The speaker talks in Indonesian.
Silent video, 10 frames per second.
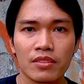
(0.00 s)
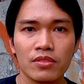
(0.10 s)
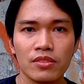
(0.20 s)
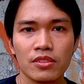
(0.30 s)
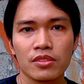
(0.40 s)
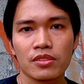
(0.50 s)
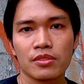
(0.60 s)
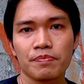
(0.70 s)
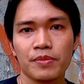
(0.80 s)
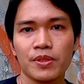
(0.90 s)
terus
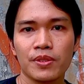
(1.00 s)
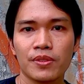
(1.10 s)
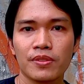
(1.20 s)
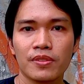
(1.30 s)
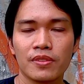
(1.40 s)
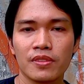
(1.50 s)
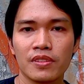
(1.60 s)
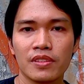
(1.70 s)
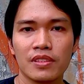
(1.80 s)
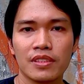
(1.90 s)
burung
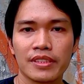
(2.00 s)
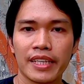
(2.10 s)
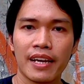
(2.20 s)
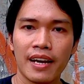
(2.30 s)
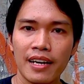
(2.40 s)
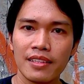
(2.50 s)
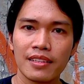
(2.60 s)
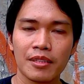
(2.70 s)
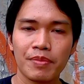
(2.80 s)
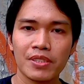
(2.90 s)
sehat
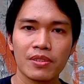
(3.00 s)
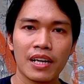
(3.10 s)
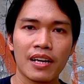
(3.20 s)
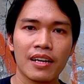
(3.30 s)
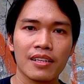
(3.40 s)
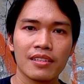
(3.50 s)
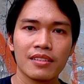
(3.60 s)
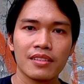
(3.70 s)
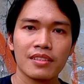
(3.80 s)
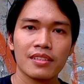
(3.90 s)
tapi suka
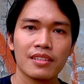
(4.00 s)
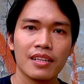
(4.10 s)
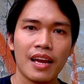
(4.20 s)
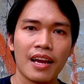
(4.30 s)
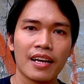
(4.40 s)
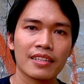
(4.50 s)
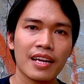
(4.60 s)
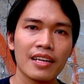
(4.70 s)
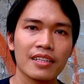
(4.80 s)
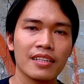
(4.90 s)
angkat
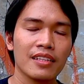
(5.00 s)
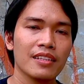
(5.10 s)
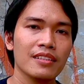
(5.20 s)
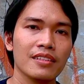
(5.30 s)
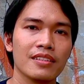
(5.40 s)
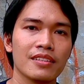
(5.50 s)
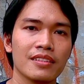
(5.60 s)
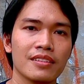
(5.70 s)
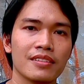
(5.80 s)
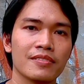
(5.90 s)
kaki
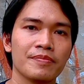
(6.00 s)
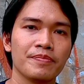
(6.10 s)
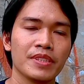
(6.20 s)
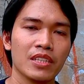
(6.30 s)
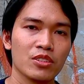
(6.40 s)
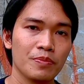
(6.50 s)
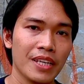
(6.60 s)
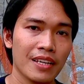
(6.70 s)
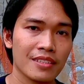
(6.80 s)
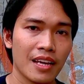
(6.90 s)
itu
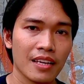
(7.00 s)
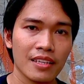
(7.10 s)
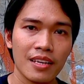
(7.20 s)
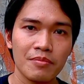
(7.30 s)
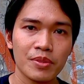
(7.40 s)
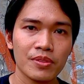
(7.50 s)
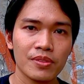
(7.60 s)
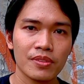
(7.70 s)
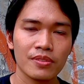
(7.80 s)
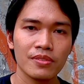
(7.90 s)
biasanya
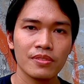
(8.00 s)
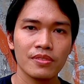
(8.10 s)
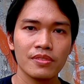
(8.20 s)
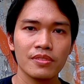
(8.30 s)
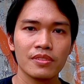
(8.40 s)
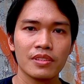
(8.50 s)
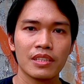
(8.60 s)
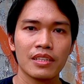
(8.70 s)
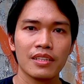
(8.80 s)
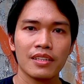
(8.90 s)
burung
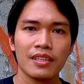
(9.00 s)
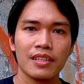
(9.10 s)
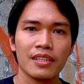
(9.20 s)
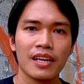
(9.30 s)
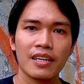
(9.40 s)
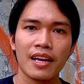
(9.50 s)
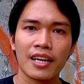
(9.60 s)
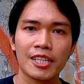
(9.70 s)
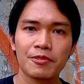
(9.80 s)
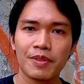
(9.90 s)
yang
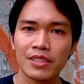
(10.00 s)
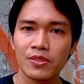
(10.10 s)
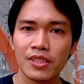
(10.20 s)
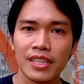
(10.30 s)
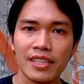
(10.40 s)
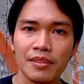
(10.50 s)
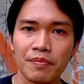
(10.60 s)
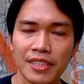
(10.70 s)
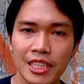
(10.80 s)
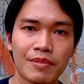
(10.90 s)
akan memasuki
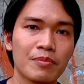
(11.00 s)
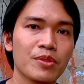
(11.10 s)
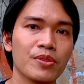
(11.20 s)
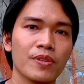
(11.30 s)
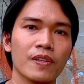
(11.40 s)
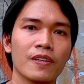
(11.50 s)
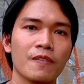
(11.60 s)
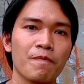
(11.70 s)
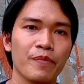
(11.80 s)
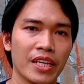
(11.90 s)
masa mabung
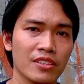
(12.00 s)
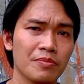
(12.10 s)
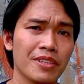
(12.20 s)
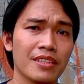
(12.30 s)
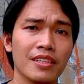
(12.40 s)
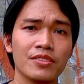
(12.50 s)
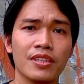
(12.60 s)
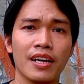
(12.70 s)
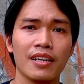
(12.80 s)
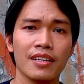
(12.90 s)
nah itu sebenarnya
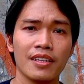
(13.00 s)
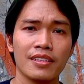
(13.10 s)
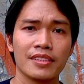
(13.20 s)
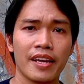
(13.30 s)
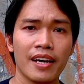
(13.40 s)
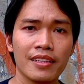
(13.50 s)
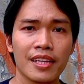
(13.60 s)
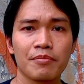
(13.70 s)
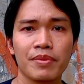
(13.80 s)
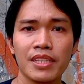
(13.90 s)
juga sehat
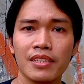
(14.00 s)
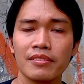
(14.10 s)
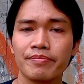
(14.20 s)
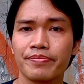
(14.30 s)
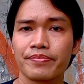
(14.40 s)
tapi